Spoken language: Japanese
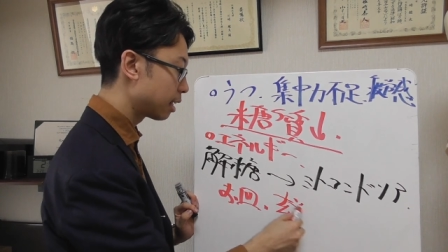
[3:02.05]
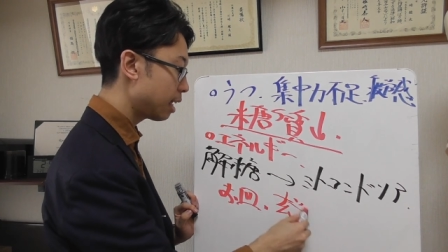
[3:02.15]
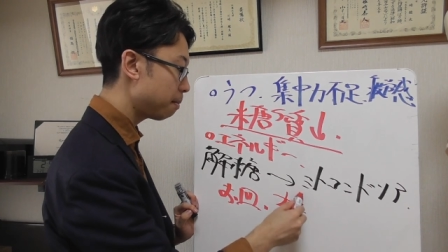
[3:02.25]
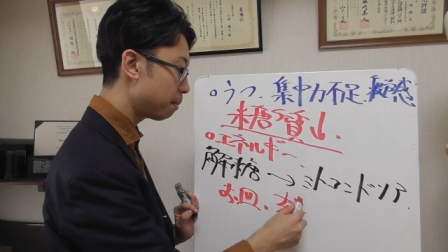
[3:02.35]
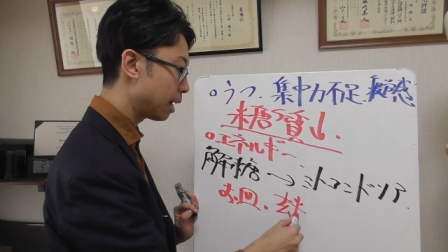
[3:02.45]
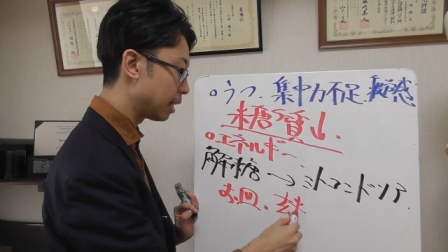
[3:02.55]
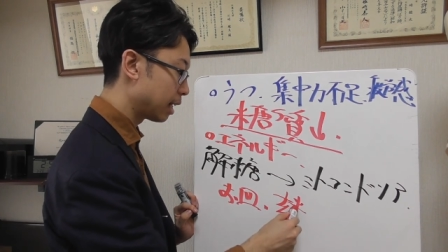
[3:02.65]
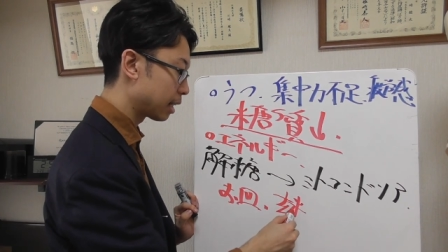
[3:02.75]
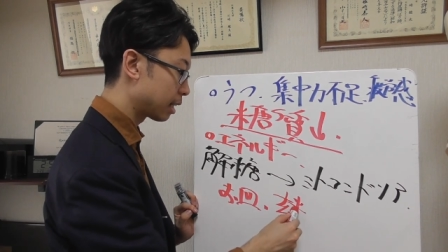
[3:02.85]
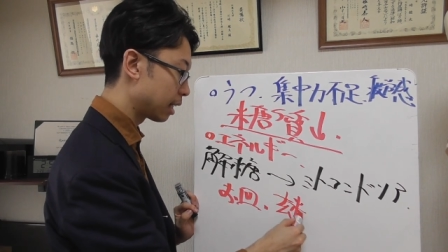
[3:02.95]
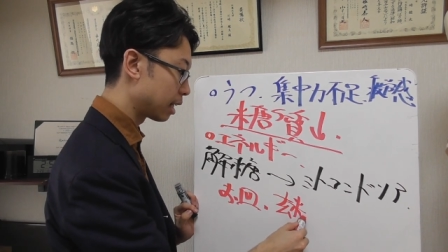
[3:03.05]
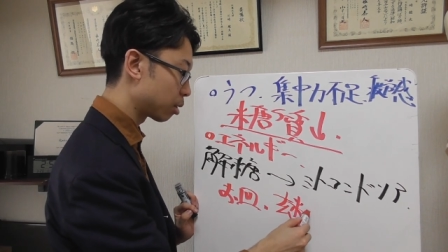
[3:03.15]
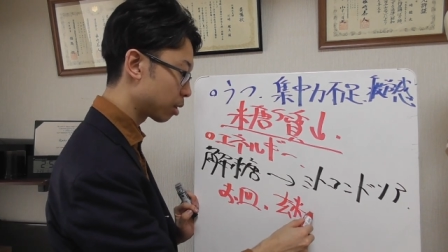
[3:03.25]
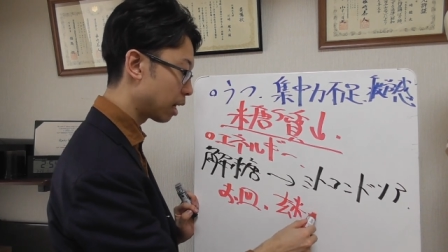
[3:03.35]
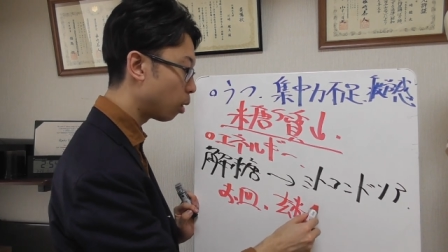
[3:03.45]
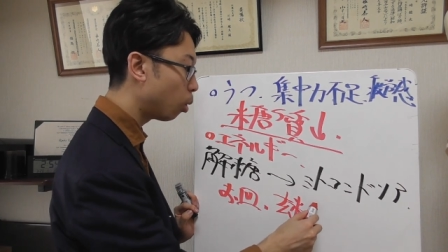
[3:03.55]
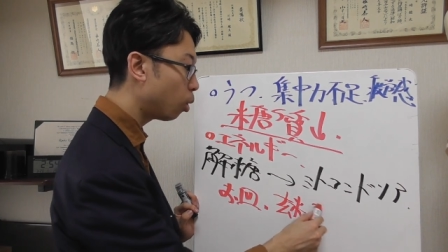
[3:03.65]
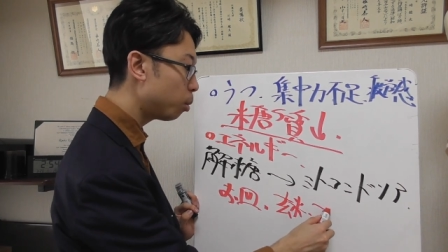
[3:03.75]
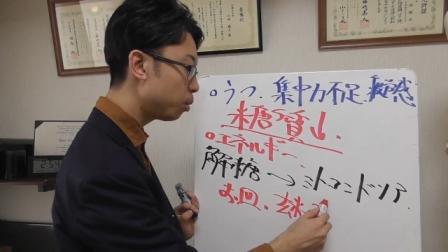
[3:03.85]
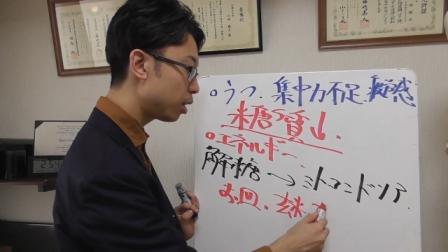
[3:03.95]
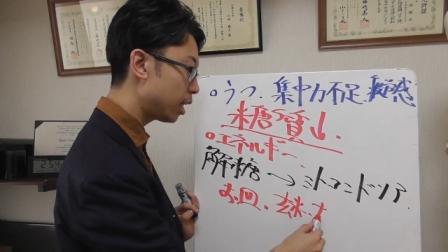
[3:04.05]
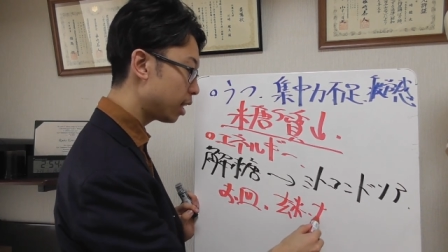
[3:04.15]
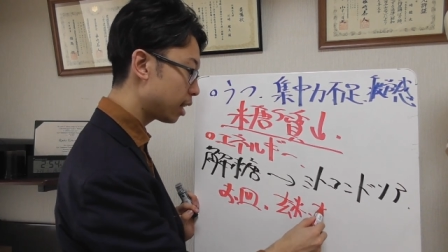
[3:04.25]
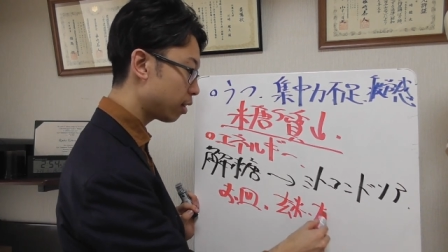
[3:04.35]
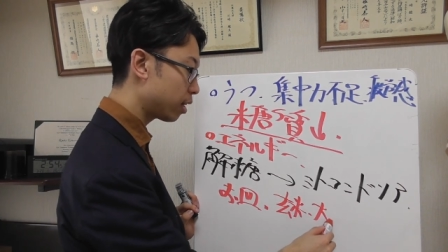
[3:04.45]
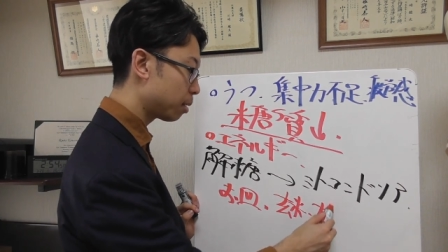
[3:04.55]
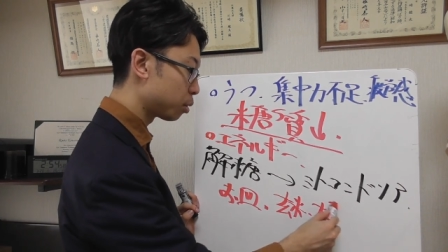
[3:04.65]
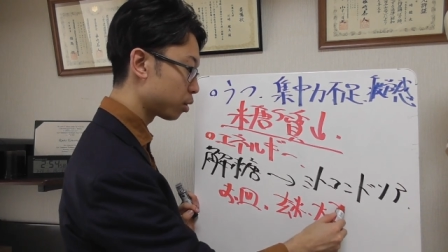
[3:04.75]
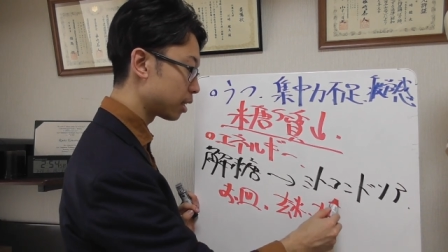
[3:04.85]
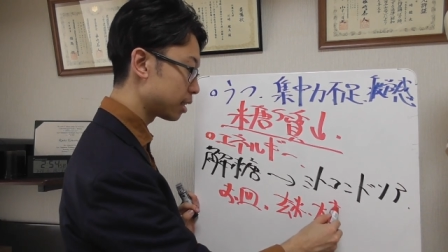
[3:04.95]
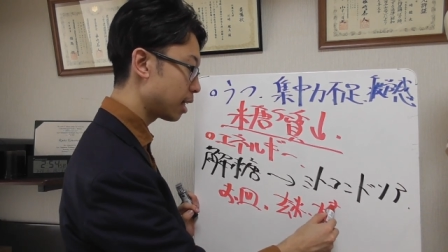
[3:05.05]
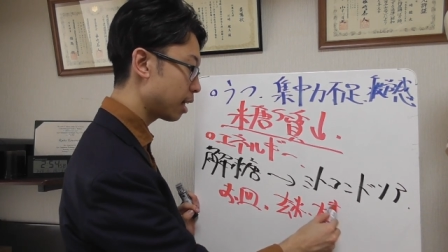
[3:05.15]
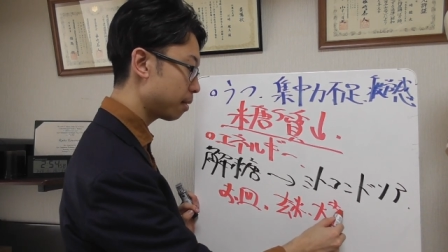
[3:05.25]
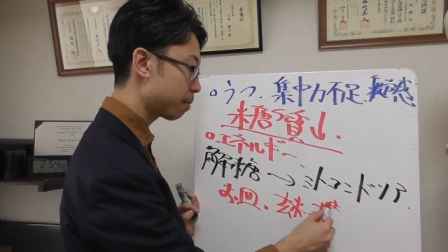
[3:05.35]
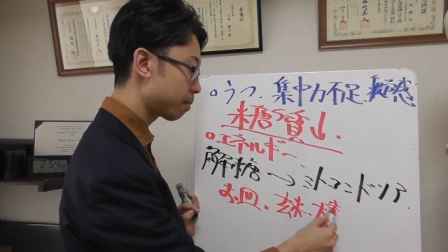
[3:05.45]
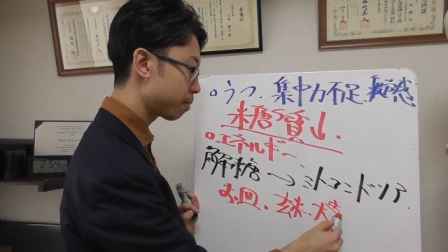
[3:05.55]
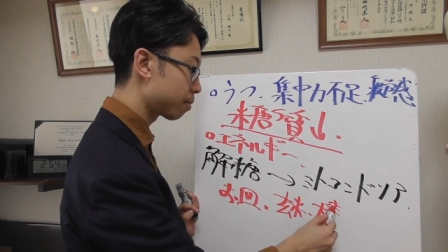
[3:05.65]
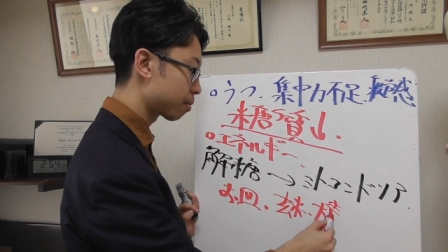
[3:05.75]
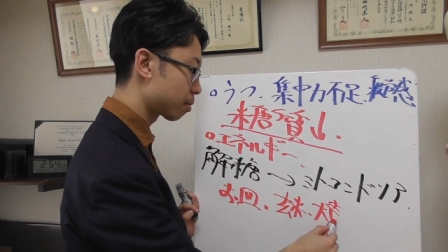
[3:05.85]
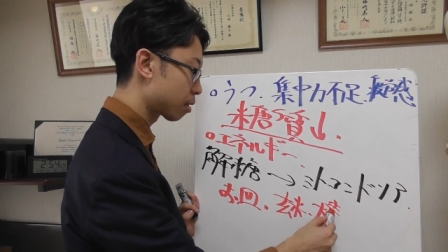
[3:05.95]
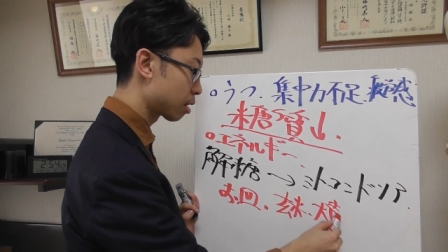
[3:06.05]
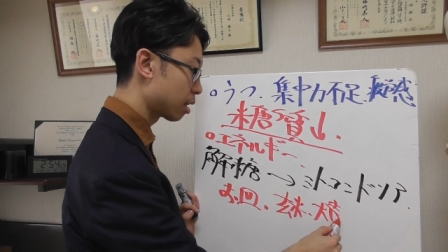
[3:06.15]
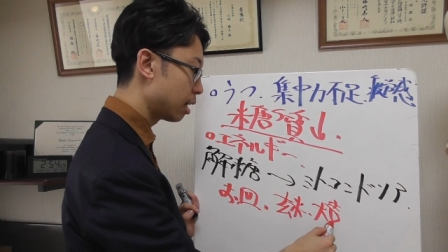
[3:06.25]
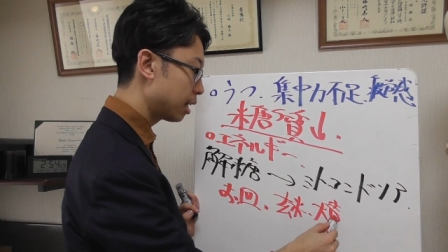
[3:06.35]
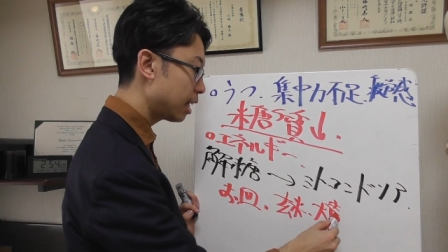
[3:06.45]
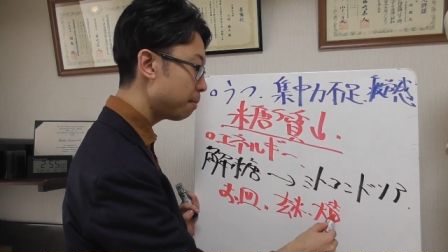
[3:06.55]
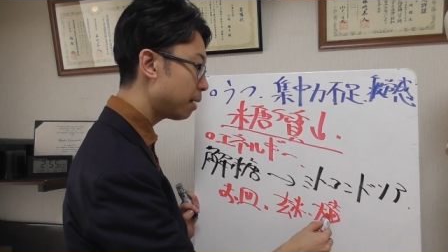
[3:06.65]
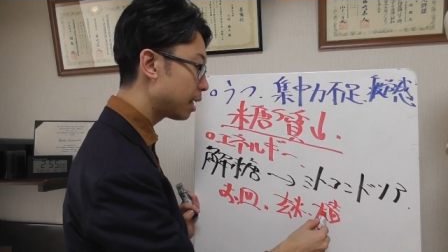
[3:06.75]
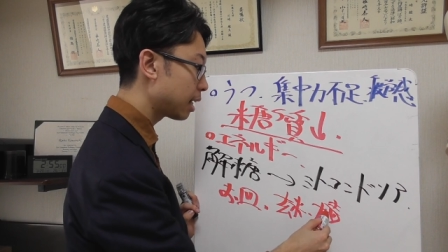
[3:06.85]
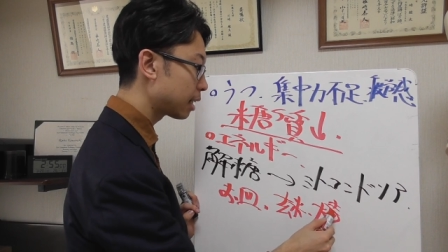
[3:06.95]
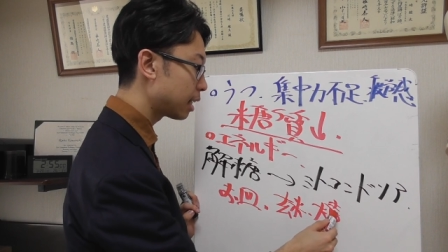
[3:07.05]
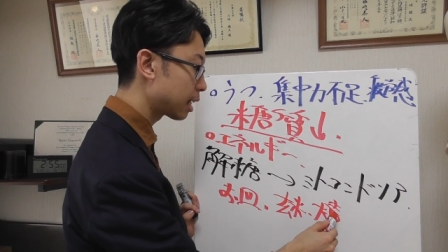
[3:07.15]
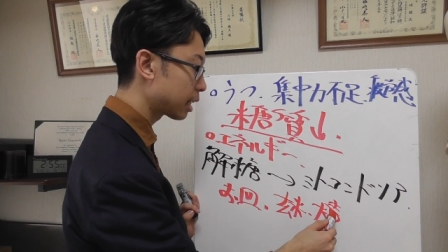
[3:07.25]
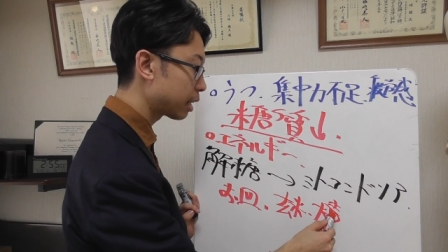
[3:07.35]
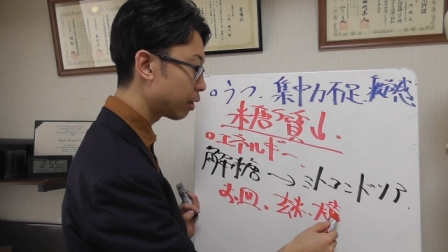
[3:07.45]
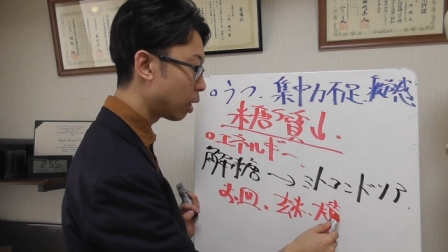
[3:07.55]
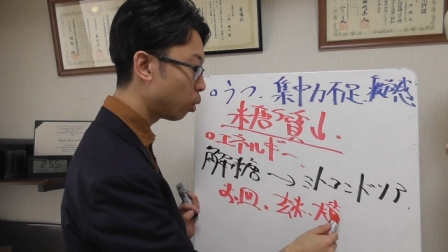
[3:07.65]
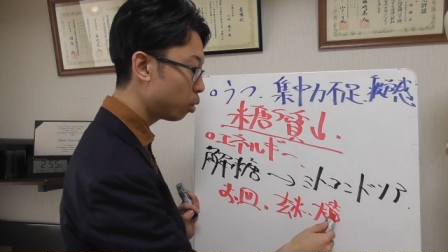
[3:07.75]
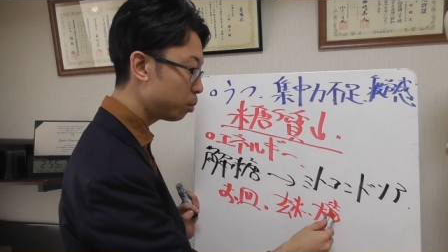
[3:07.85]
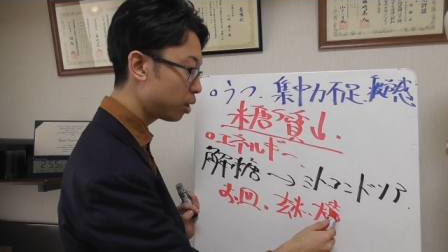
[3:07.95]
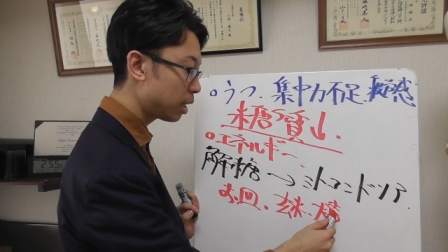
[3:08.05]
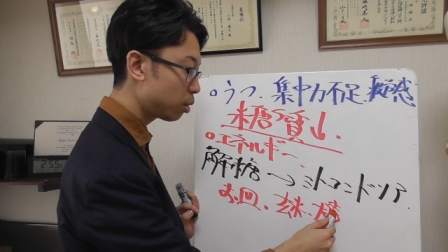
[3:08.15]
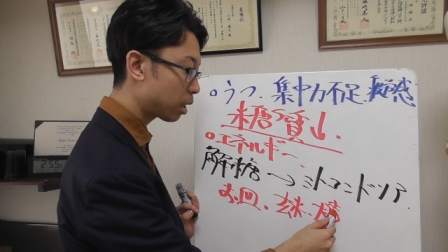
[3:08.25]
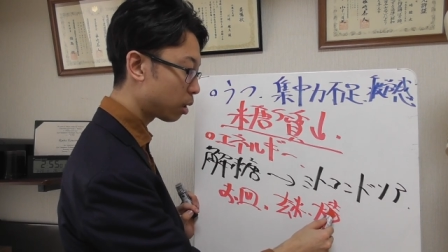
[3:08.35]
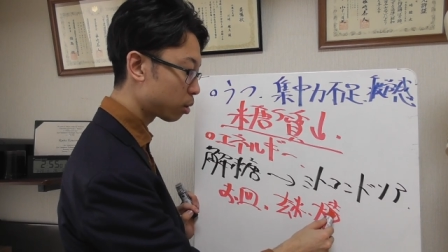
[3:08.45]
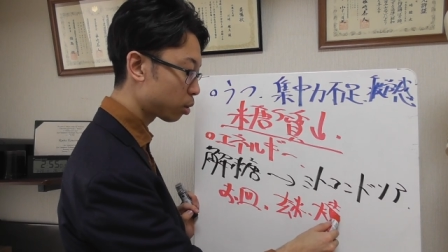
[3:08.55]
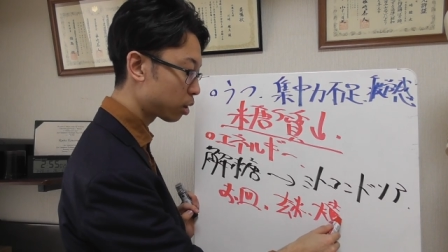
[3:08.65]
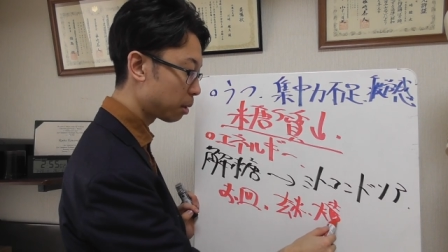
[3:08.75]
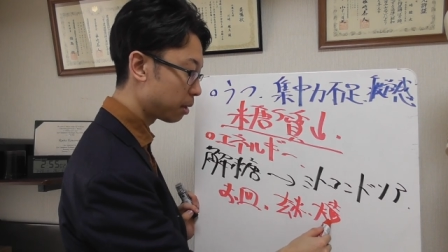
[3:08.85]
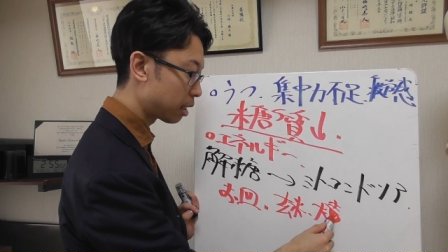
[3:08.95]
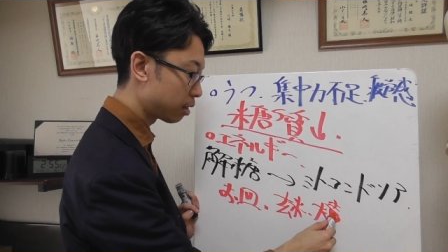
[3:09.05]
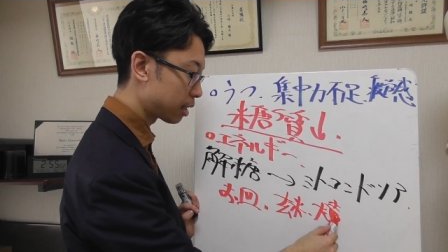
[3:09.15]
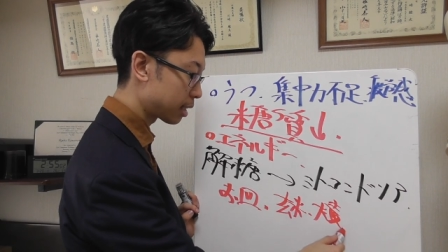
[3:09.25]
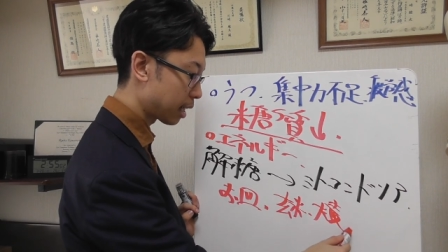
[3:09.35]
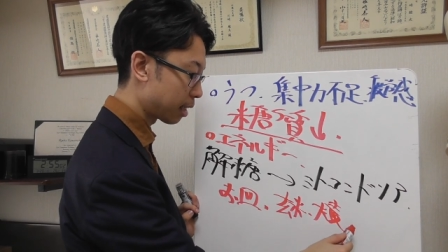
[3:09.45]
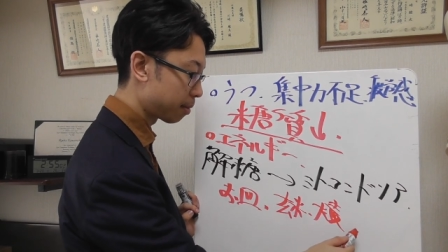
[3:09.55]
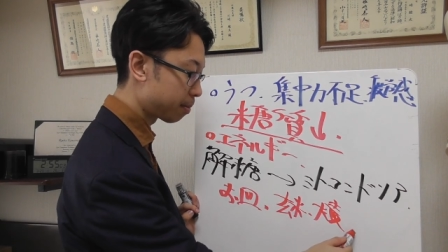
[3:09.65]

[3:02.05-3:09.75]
玄米であったりとか、大麦って言われるものですね。玄米苦手な方は大麦とかを取ってみてください。